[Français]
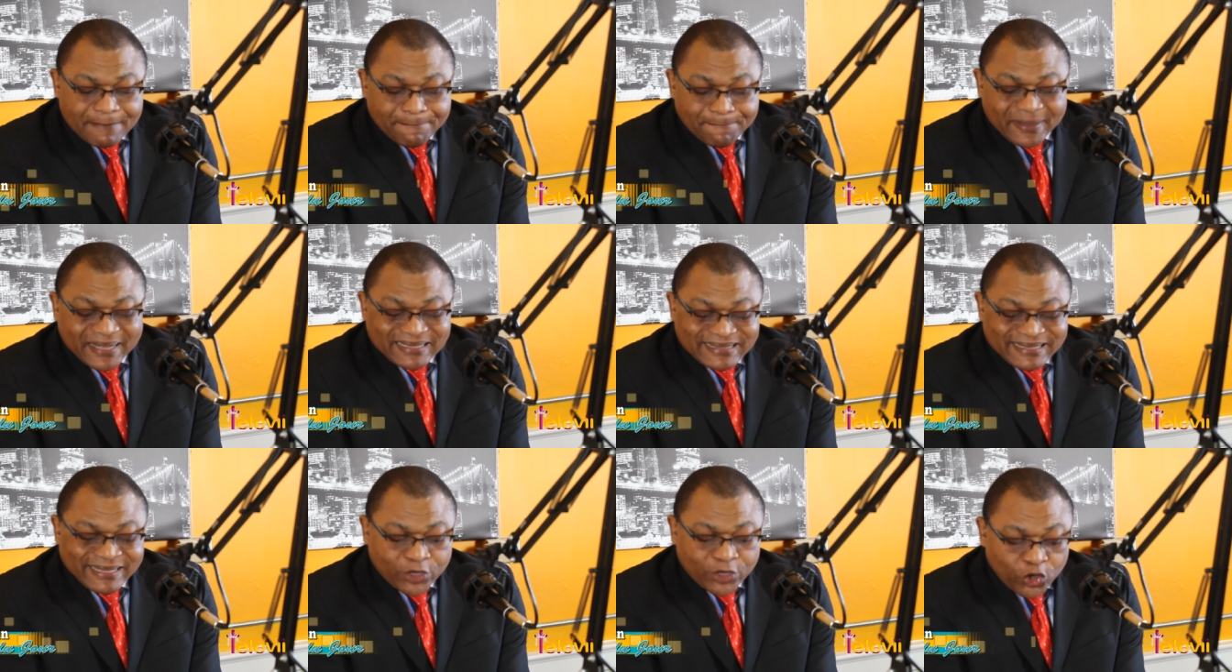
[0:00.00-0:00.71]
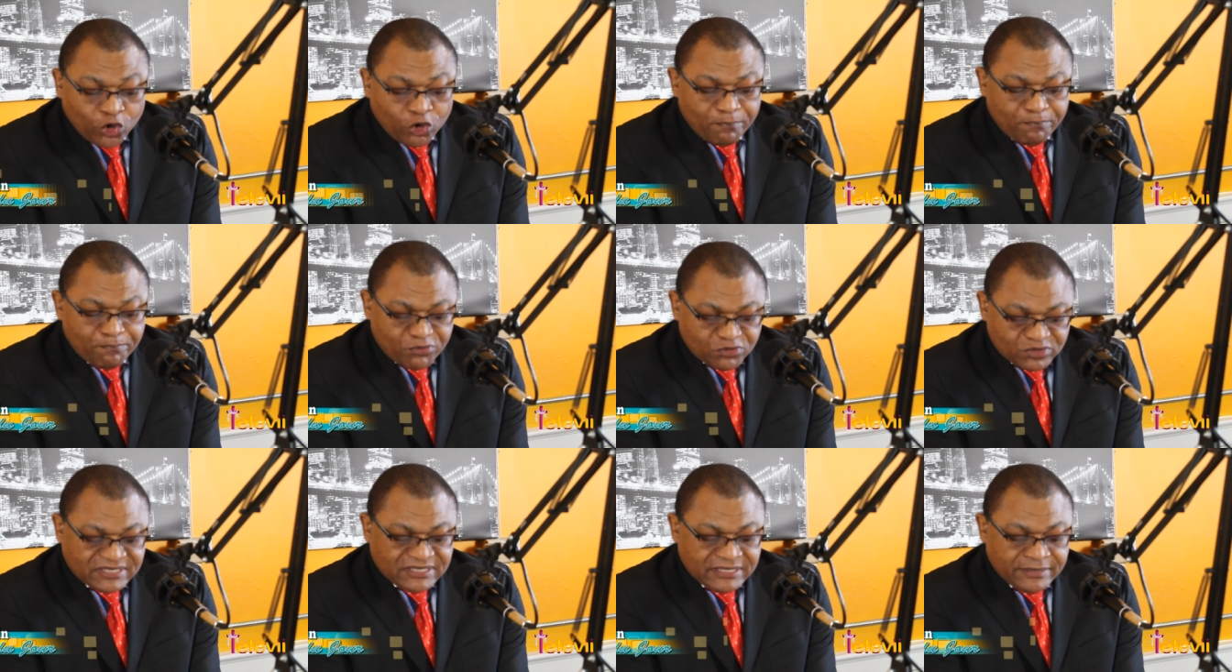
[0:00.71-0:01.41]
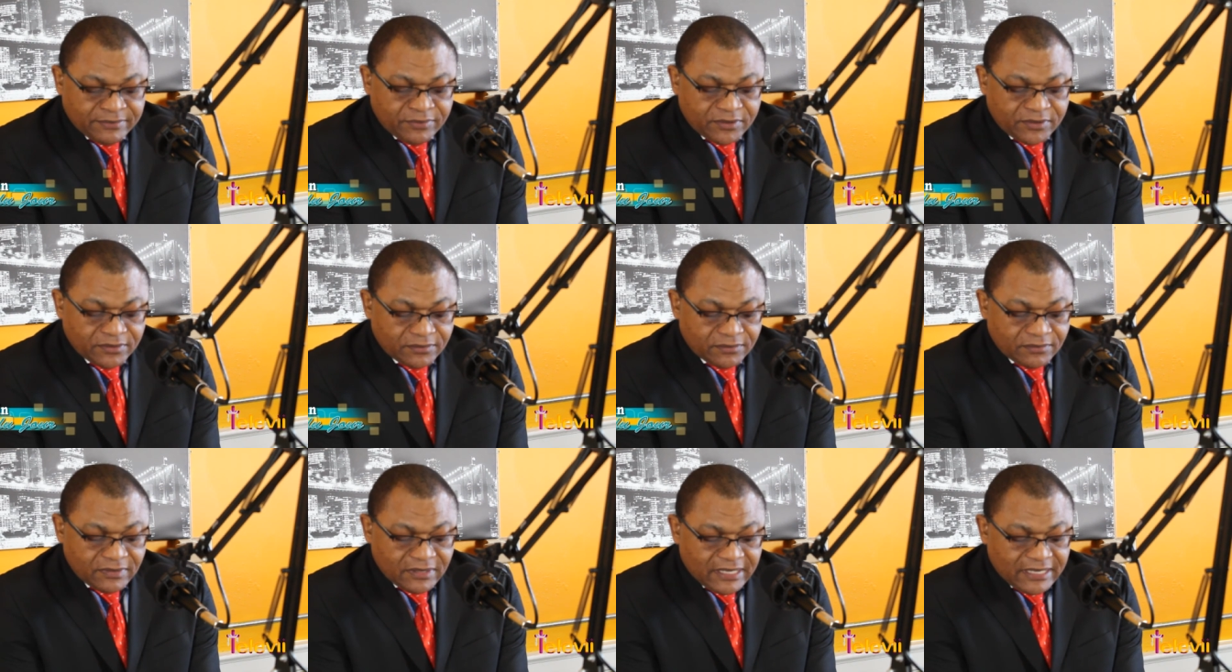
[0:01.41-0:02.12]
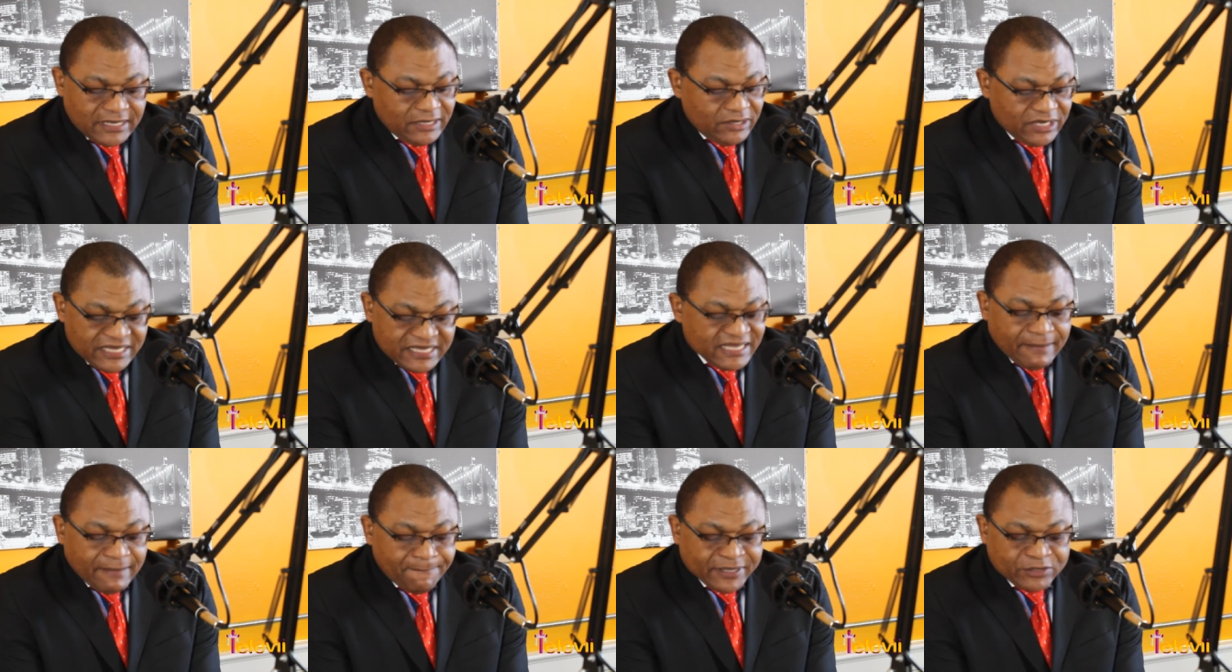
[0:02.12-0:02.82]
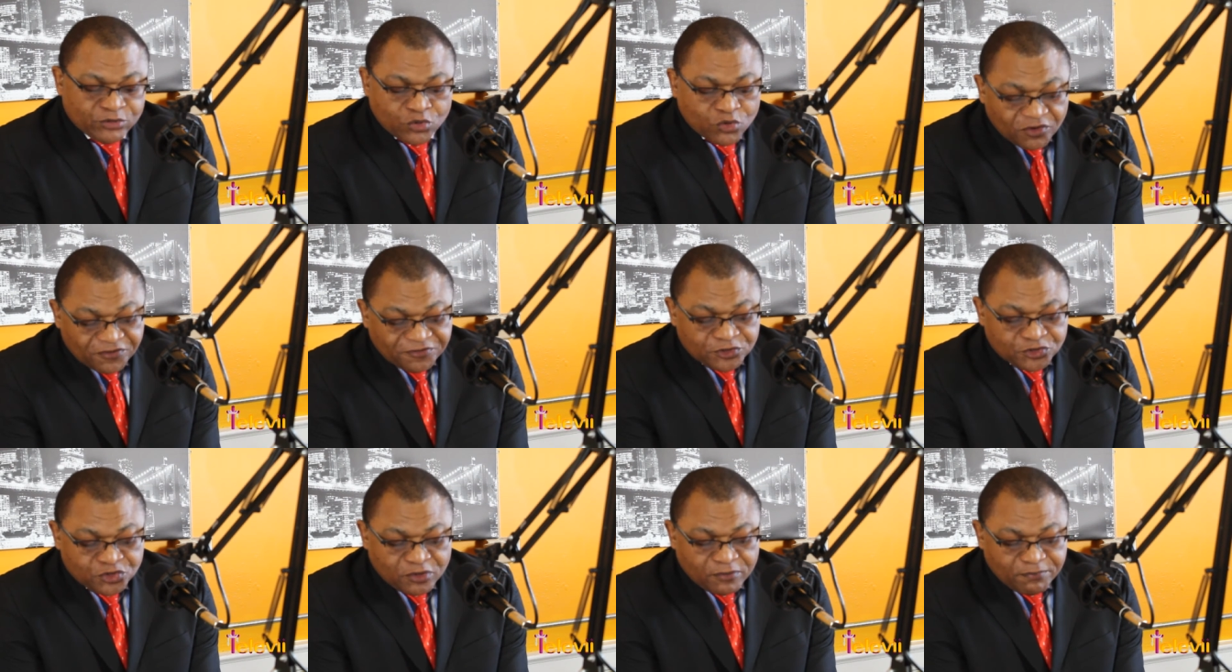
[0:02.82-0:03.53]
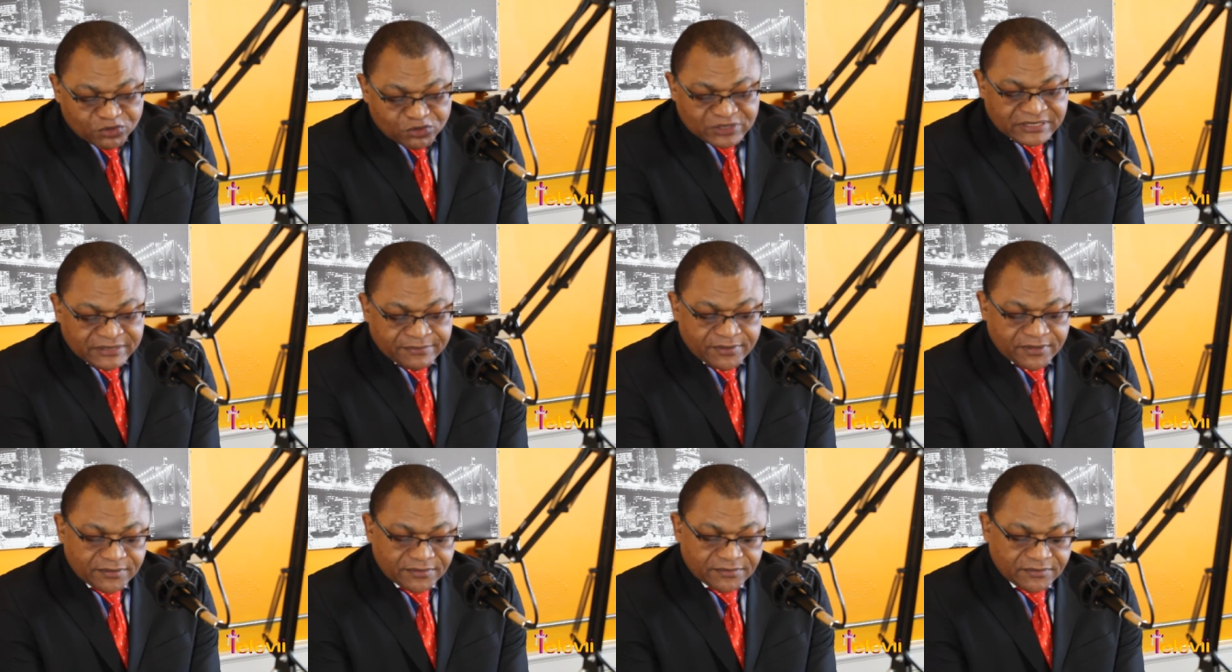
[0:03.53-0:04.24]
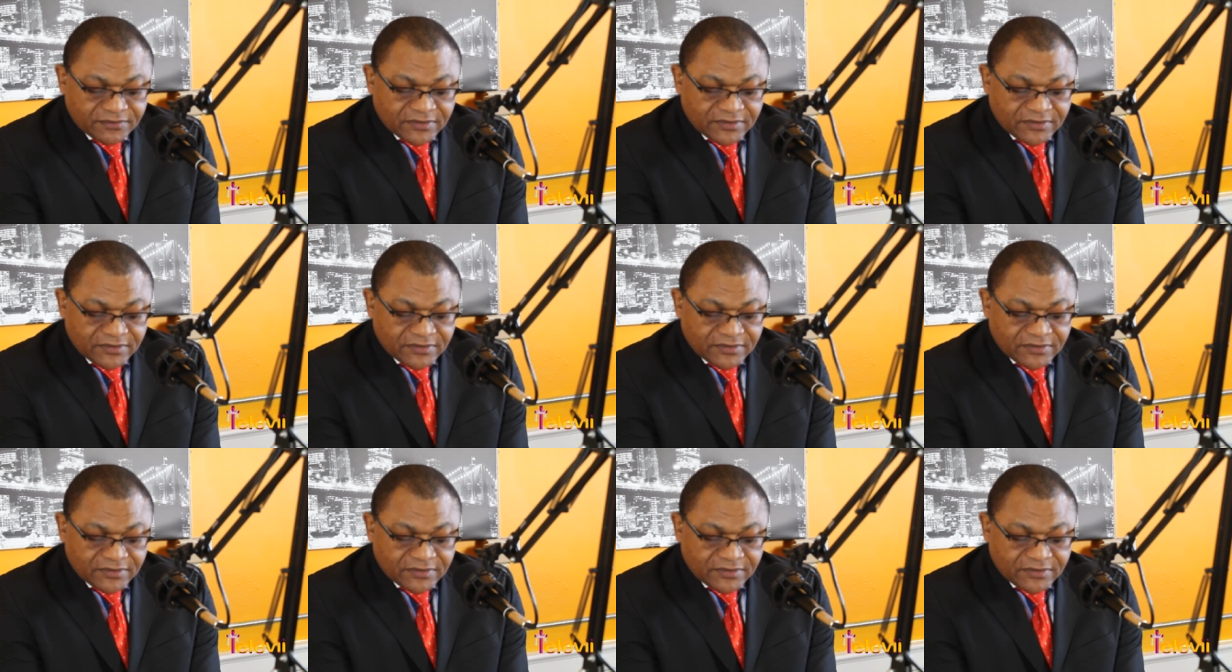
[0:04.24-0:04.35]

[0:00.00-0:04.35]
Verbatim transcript: n'y a pas d'erreur possible. Il n'y a pas de confusion possible.